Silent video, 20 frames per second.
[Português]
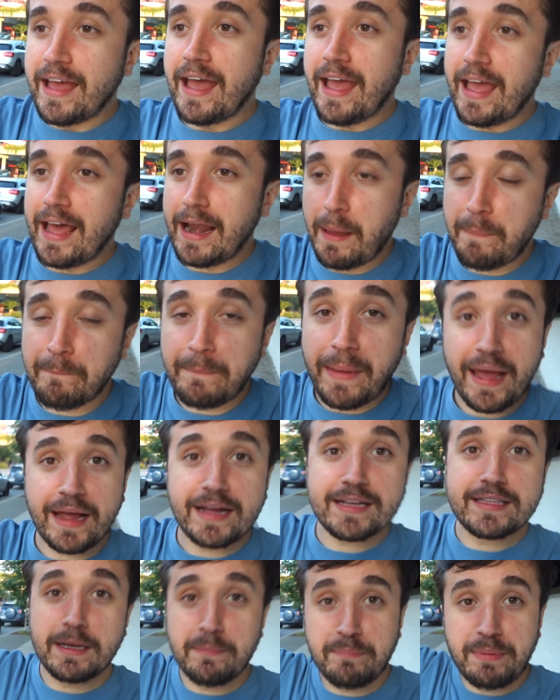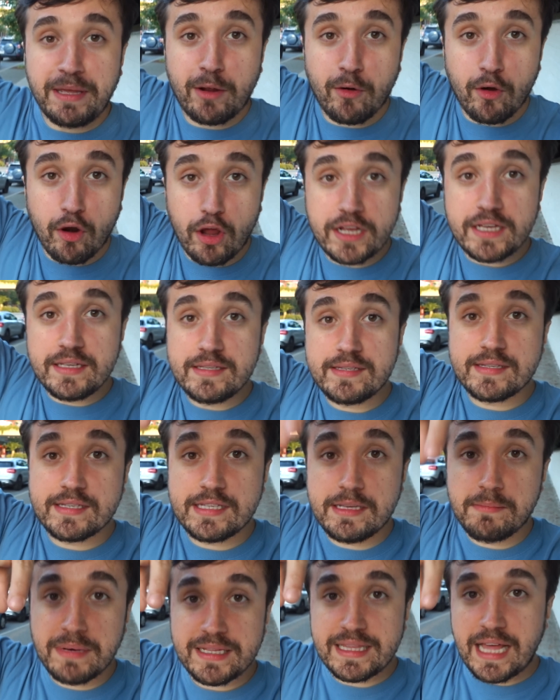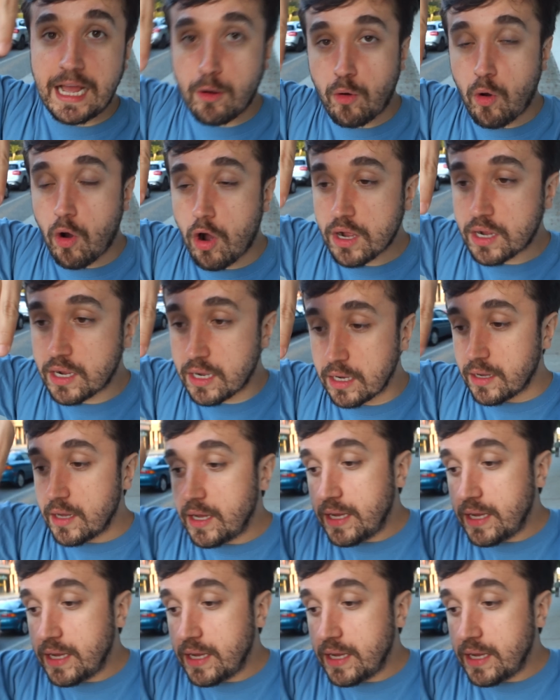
Ela pega a tampinha e coloca em cima da coca.